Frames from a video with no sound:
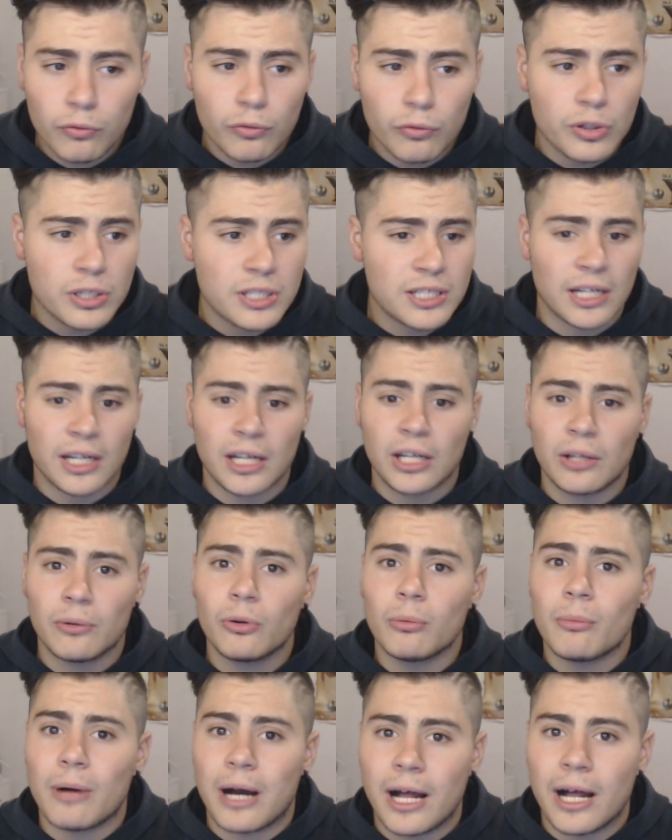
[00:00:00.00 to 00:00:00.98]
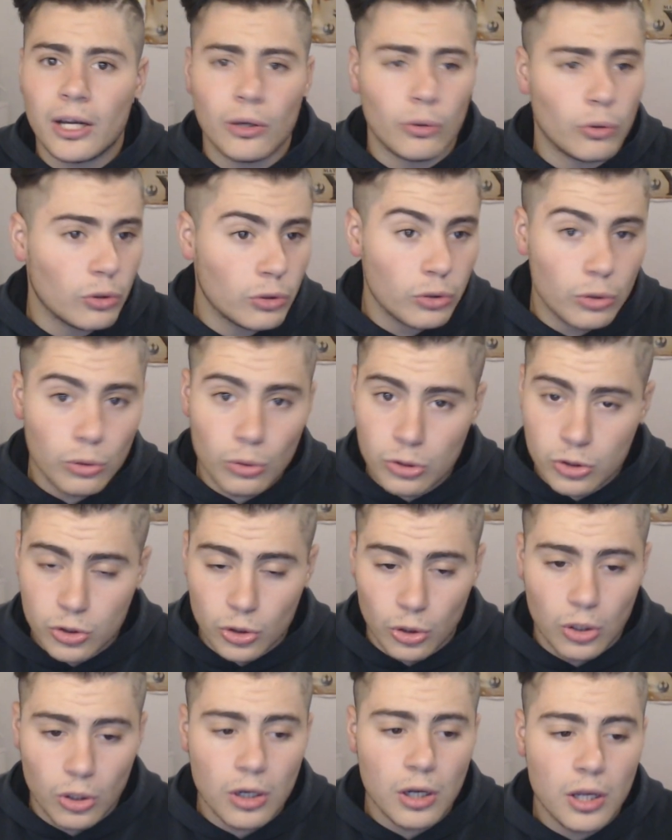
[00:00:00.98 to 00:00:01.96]
forse anche domani, non lo, non lo
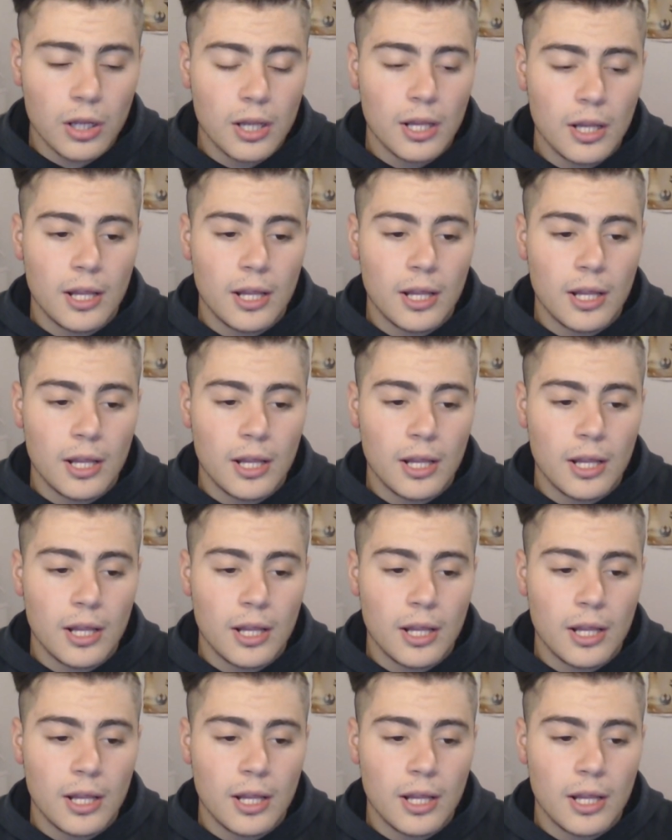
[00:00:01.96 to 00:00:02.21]
so.